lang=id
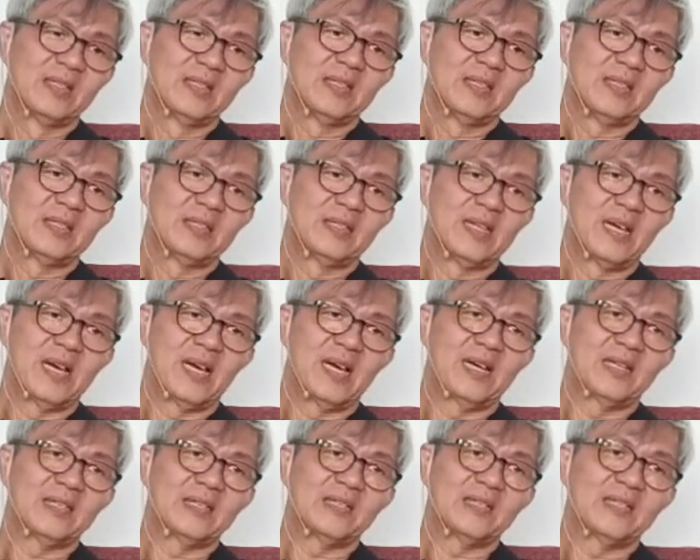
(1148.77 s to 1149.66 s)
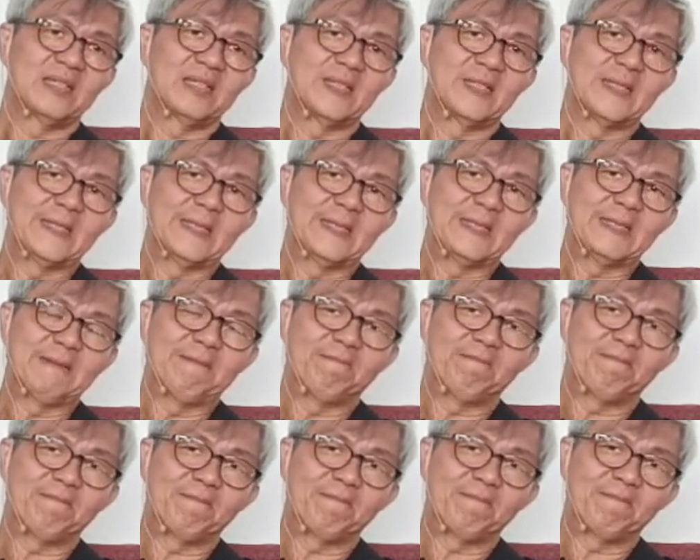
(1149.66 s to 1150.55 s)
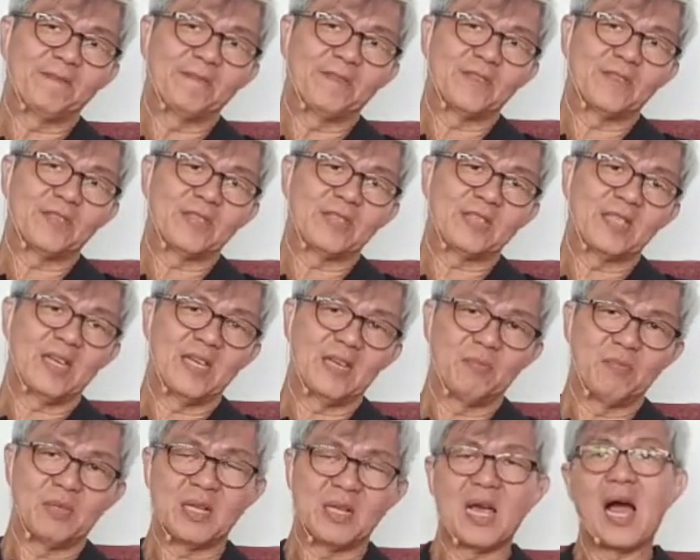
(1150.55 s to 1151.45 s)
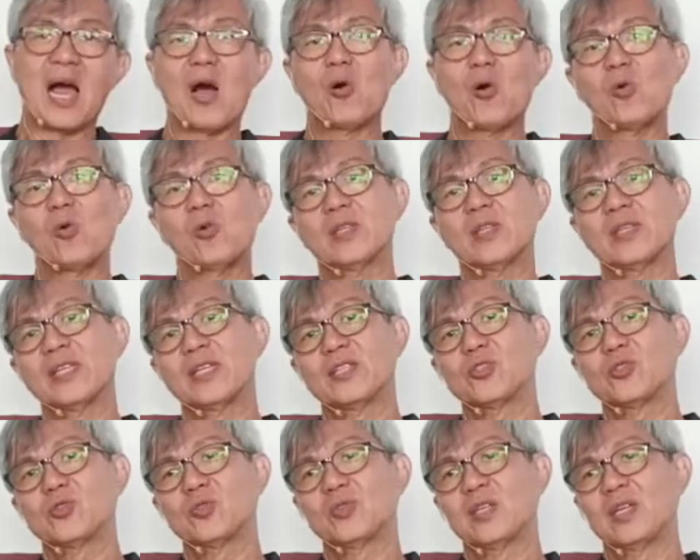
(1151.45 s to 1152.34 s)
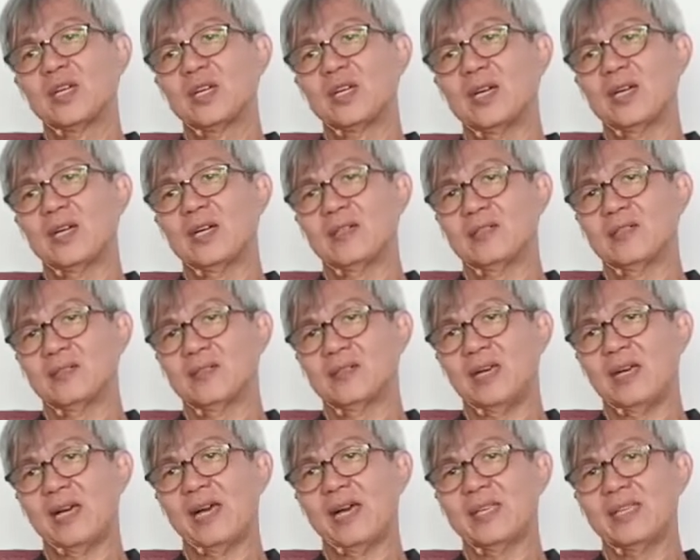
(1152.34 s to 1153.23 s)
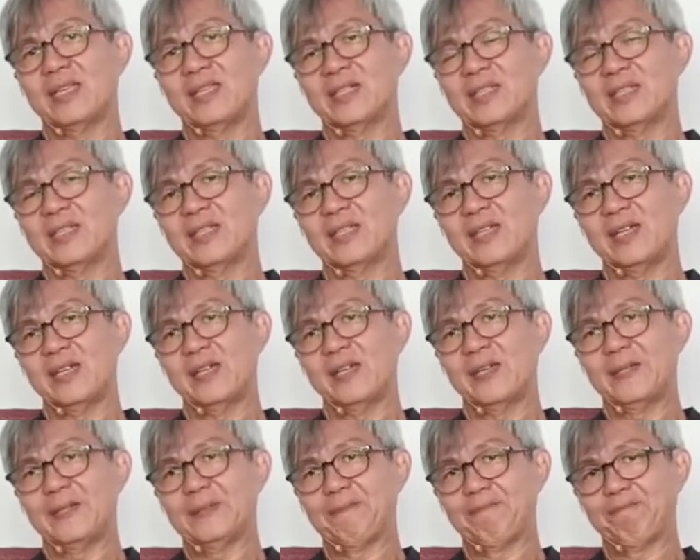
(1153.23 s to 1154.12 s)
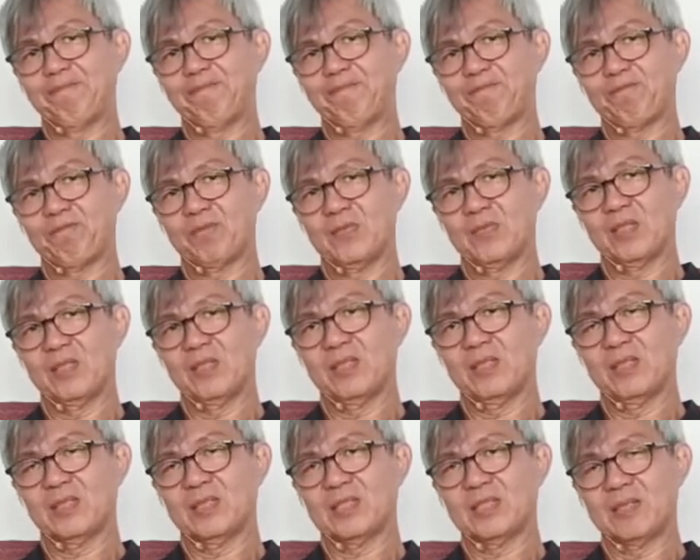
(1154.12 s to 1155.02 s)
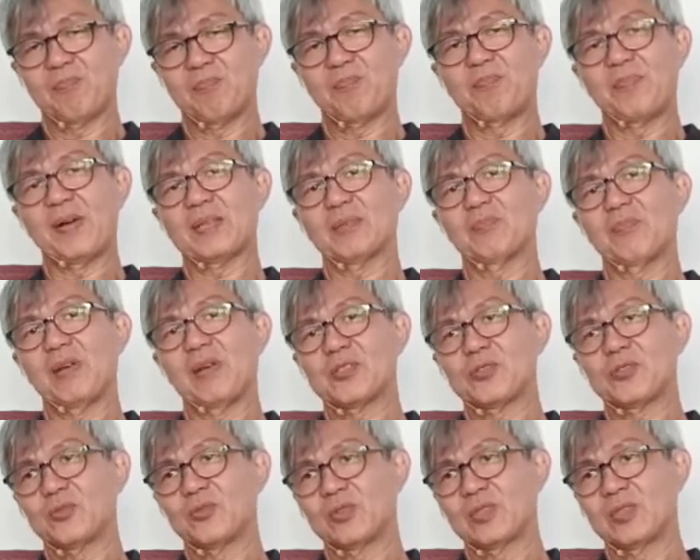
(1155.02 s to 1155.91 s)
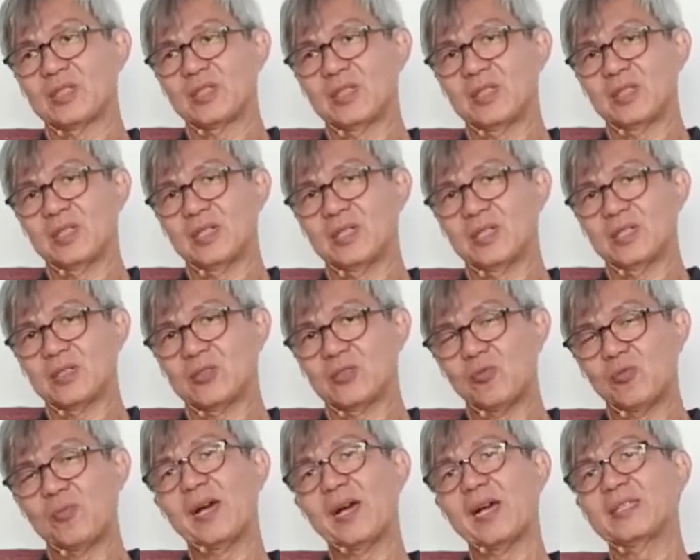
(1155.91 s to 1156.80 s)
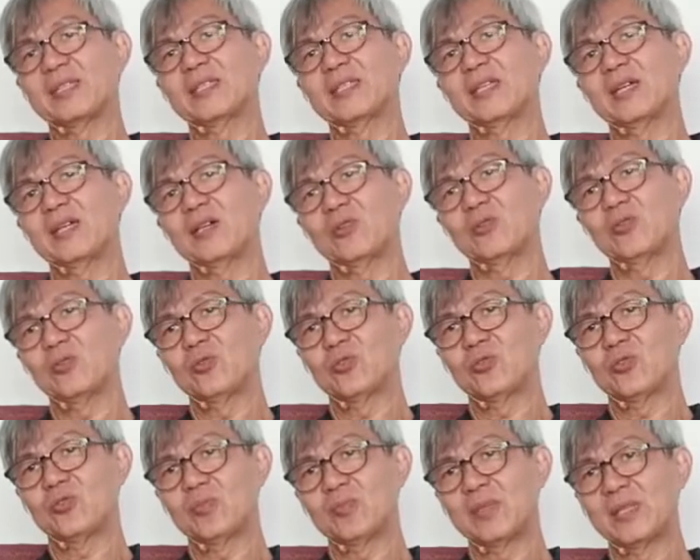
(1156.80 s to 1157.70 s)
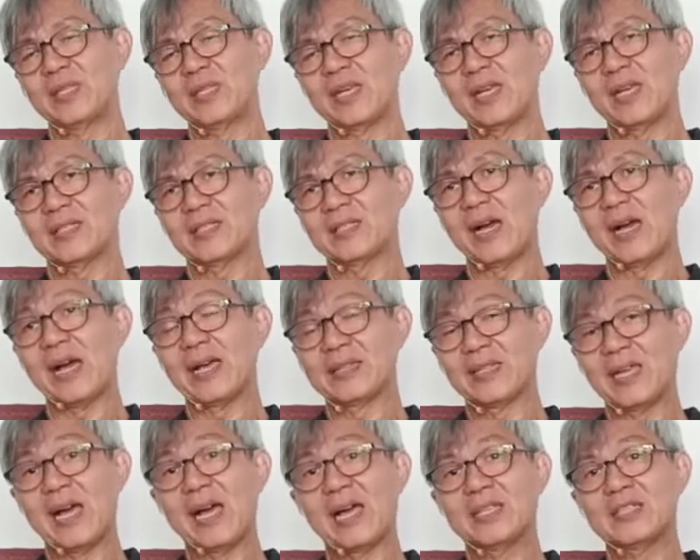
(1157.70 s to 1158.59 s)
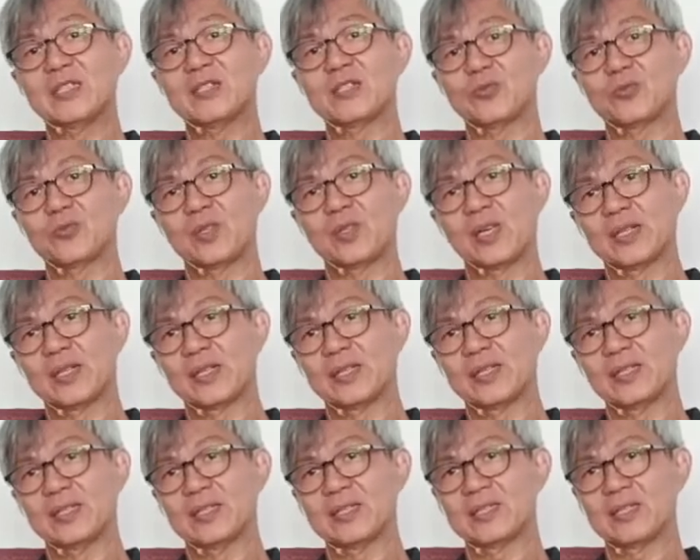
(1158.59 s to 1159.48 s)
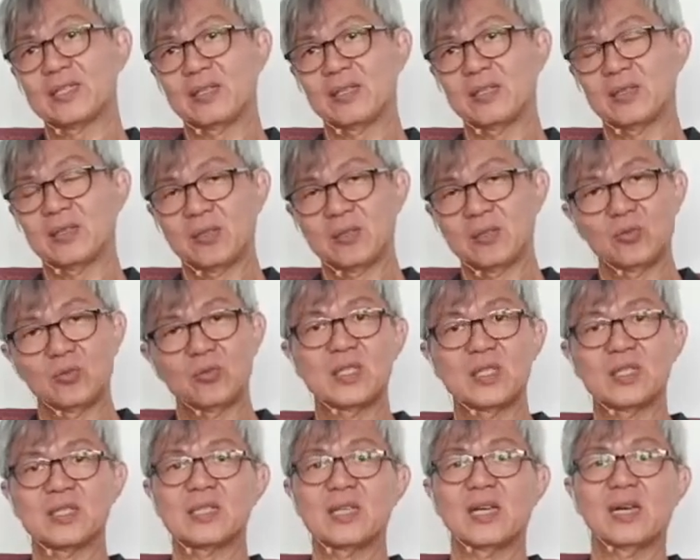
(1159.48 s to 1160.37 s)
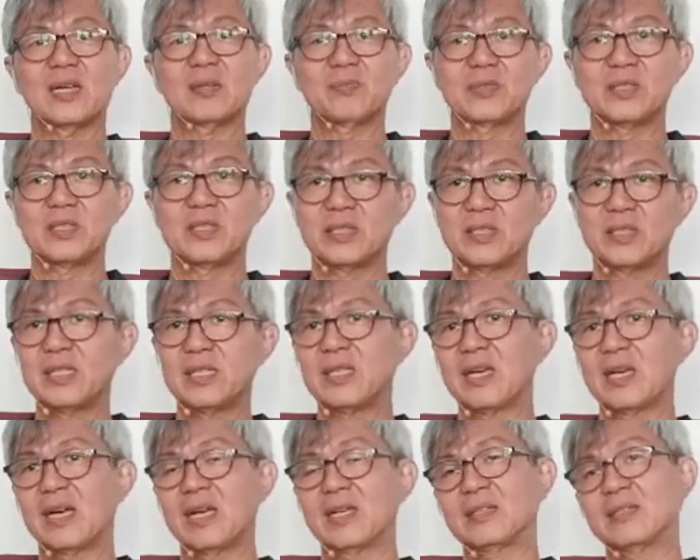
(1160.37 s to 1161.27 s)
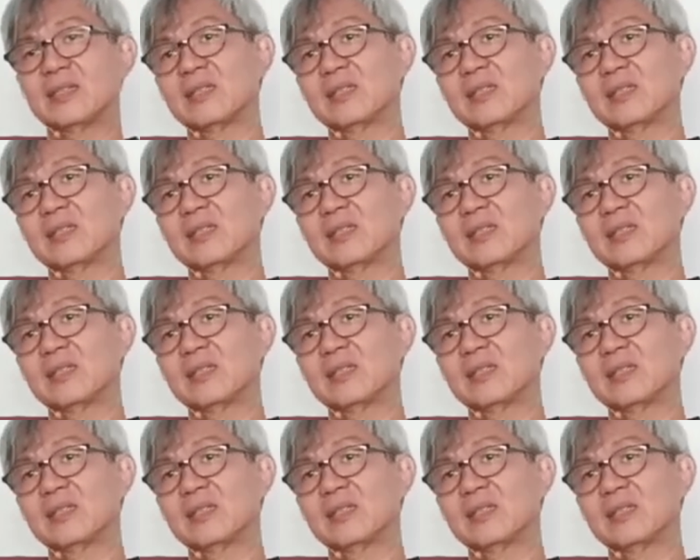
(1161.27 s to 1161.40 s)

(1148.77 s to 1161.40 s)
dan uh, saya bergaul dan juga akhirnya sempat masuk ke rumahnya untuk melihat keadaannya saudara dan sangat tentunya sangat menyedihkan